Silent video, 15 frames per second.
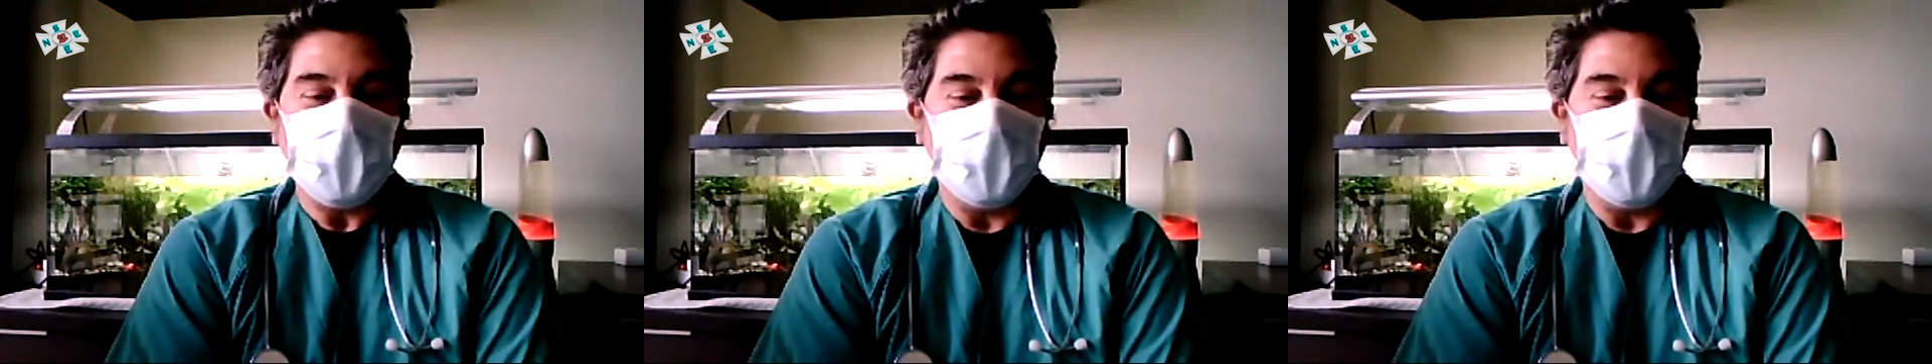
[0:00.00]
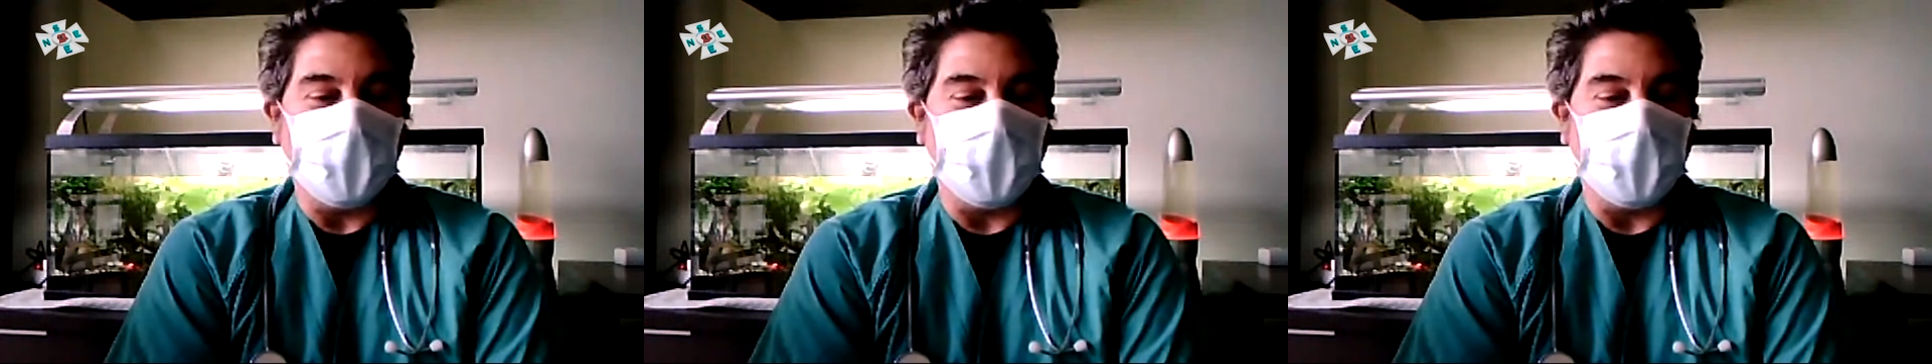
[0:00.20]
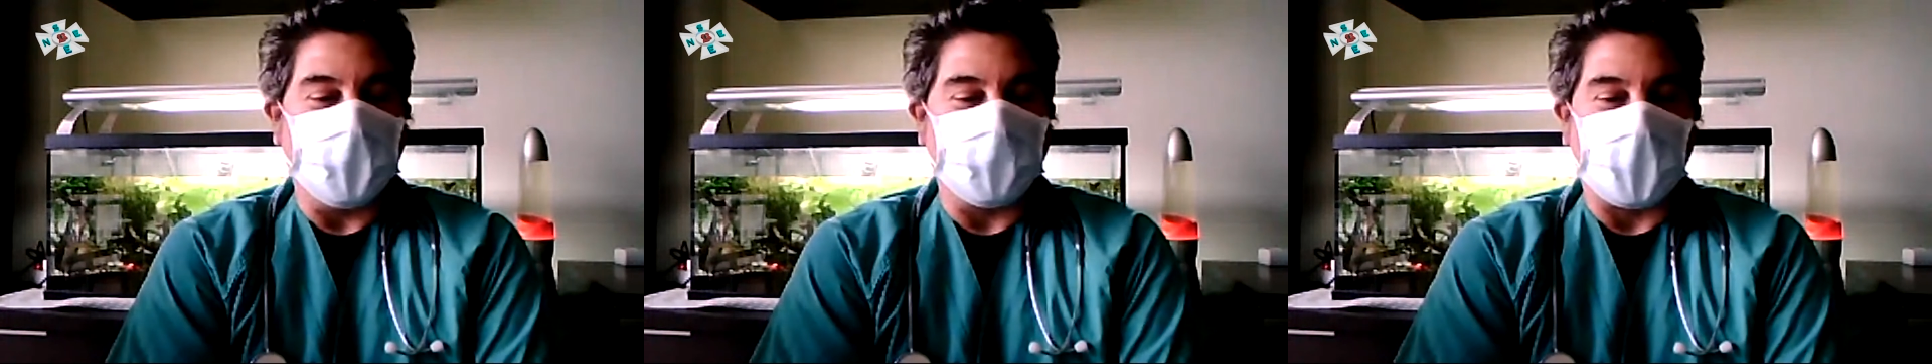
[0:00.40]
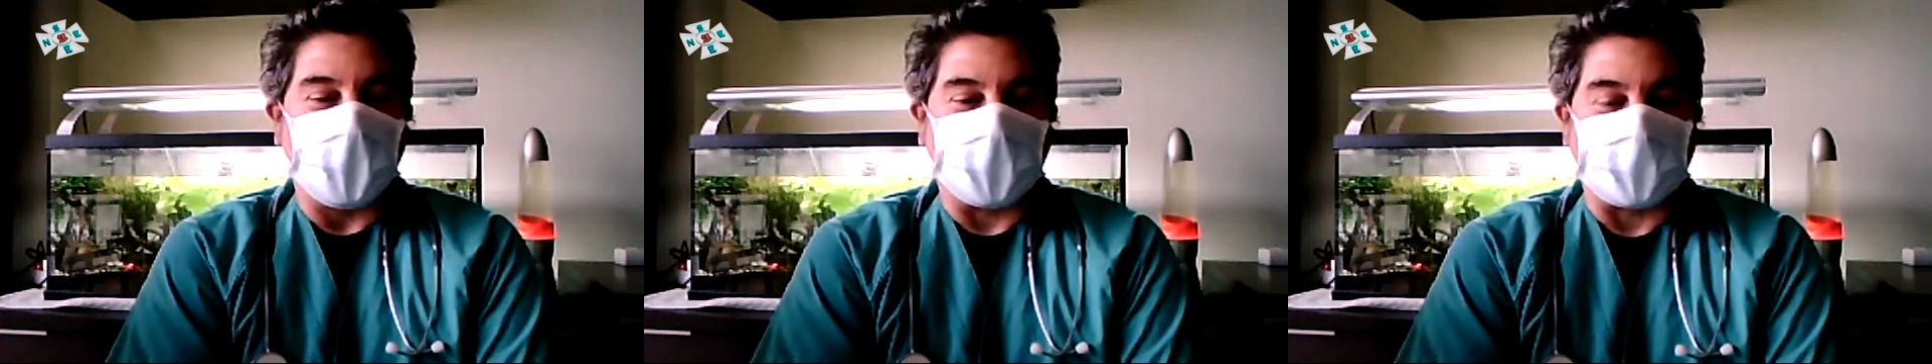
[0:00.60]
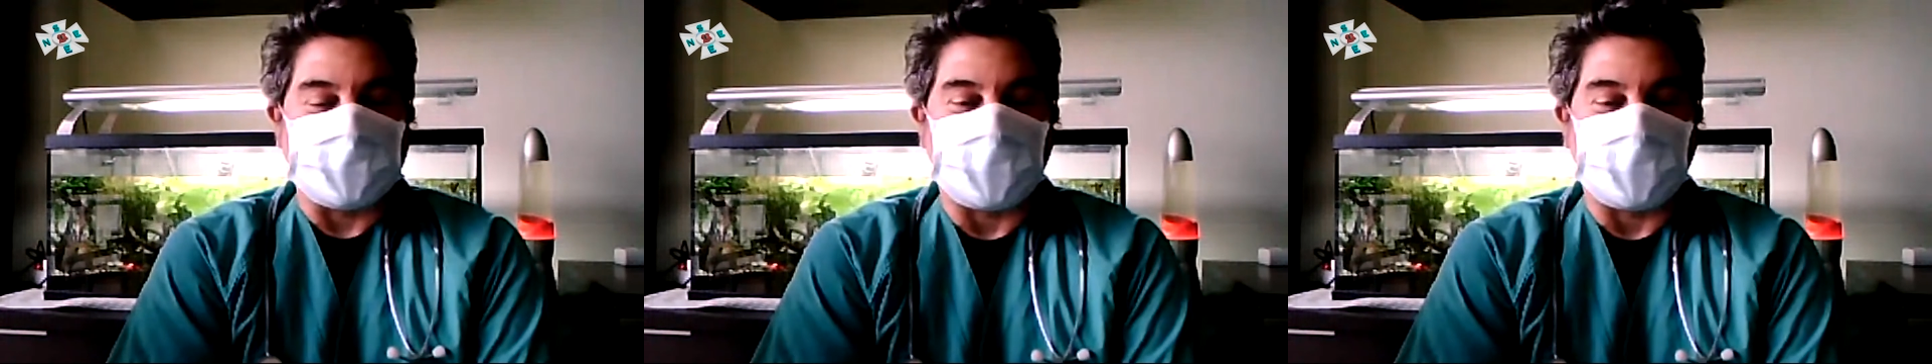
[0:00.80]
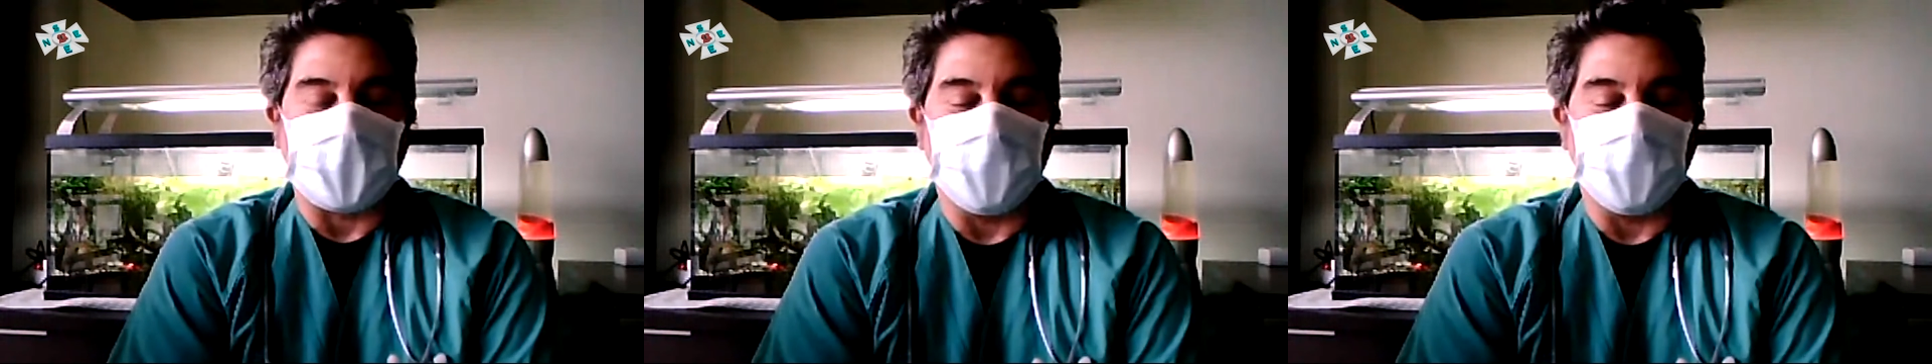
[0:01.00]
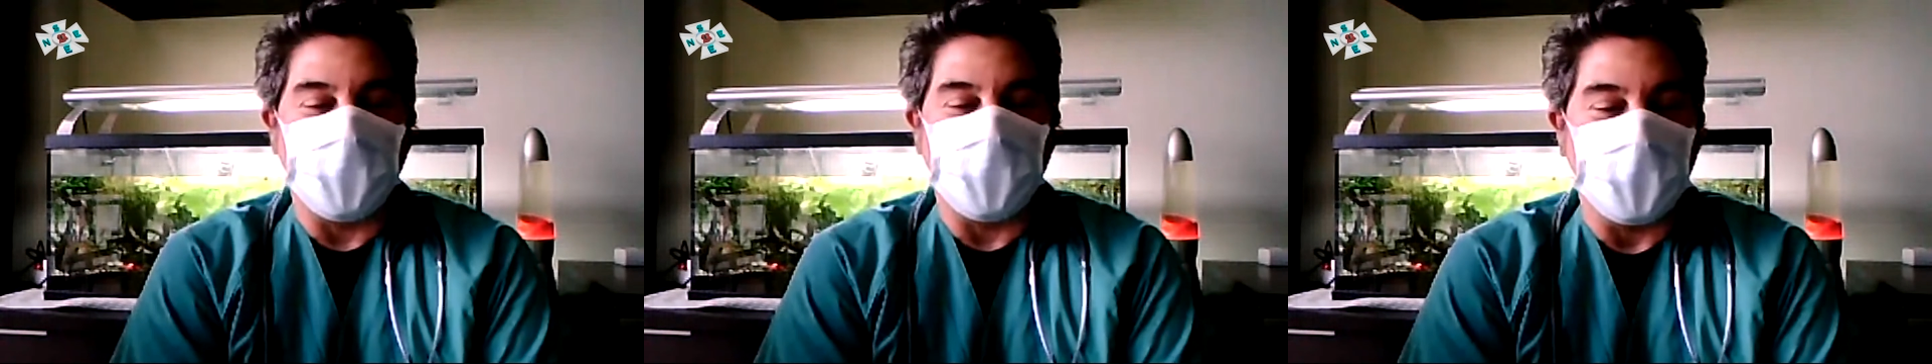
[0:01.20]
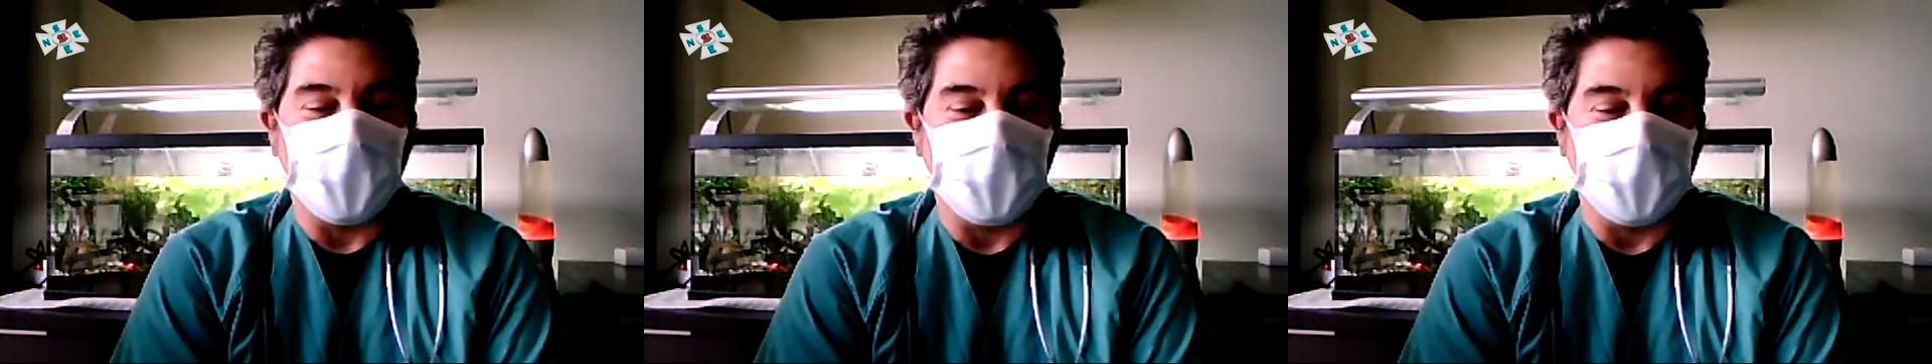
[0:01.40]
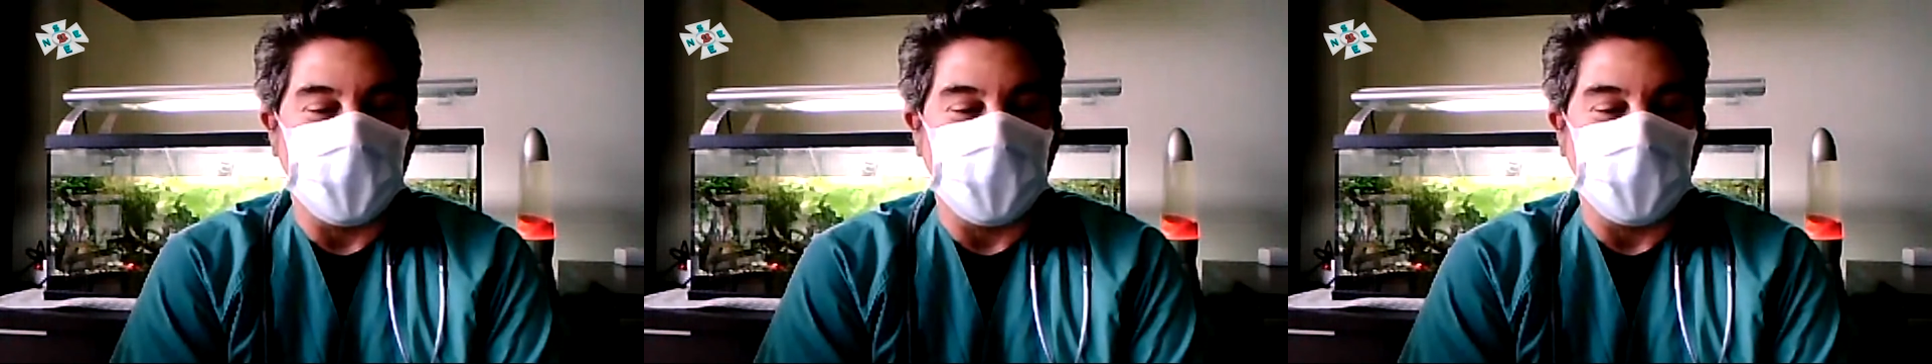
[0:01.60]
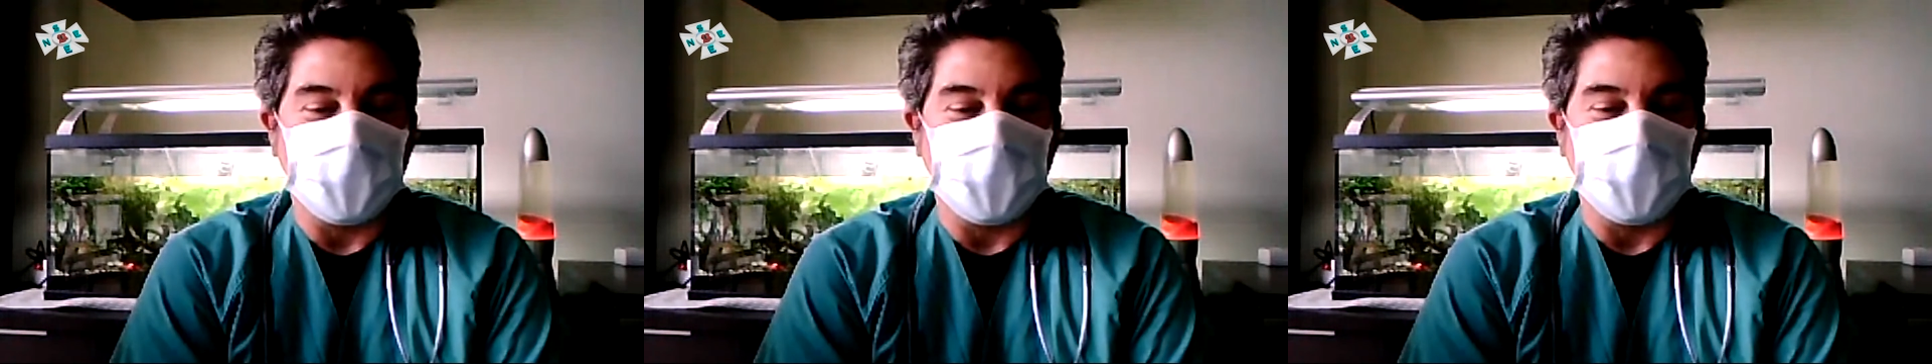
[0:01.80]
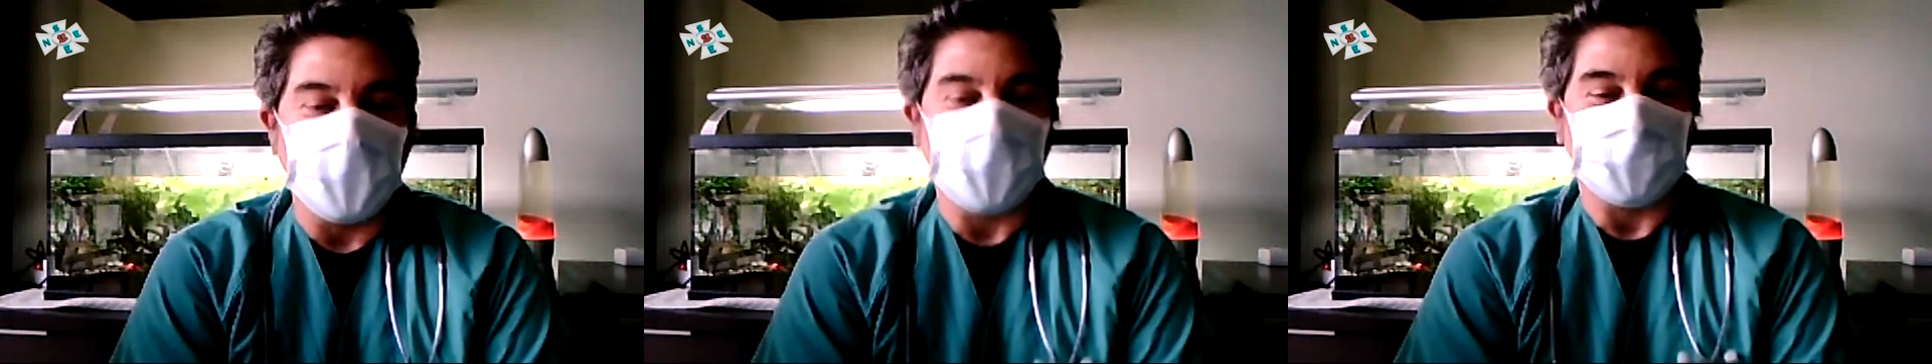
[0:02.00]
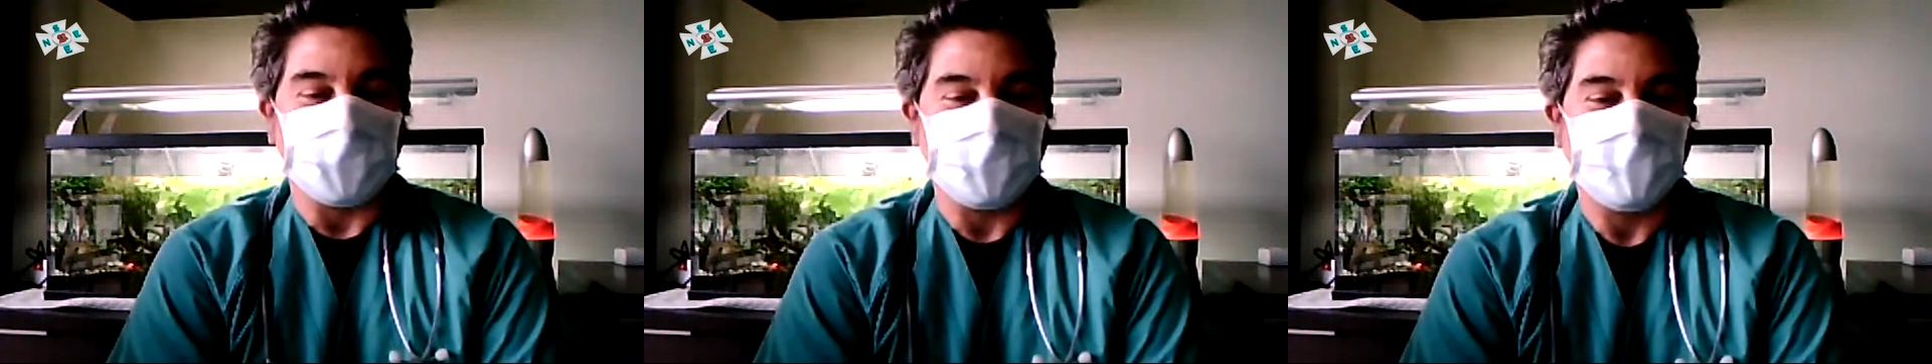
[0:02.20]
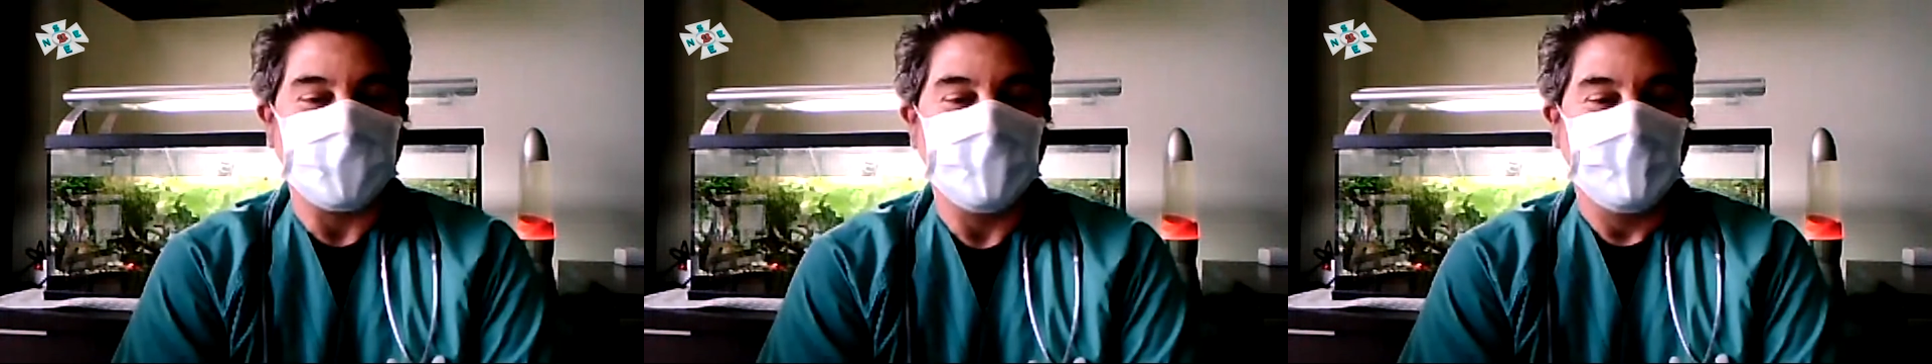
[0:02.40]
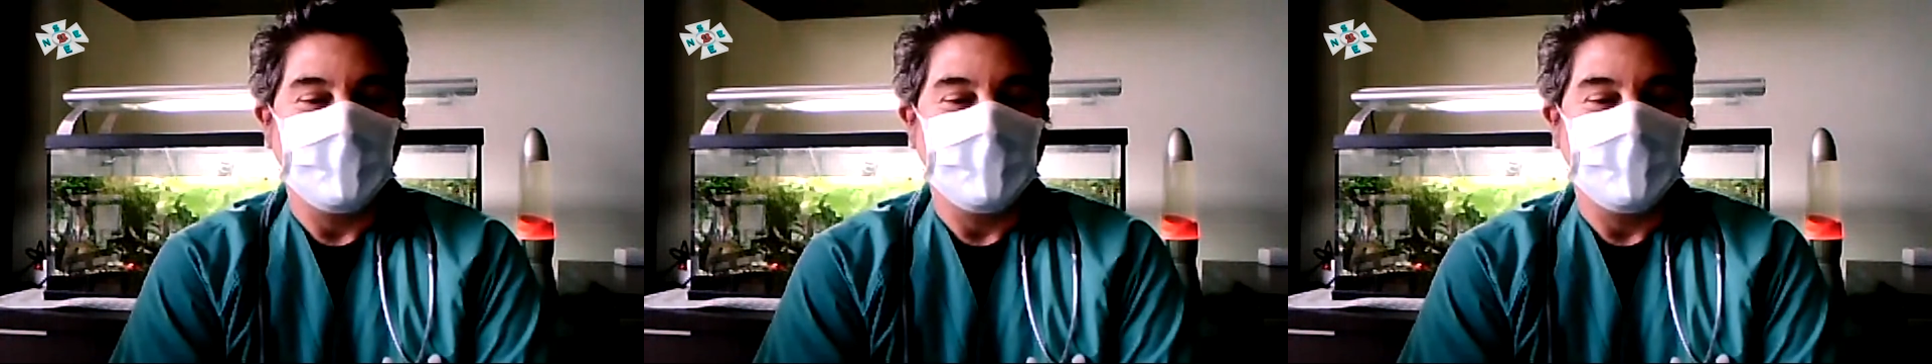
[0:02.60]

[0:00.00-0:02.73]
eh, de la guisa que voy yo.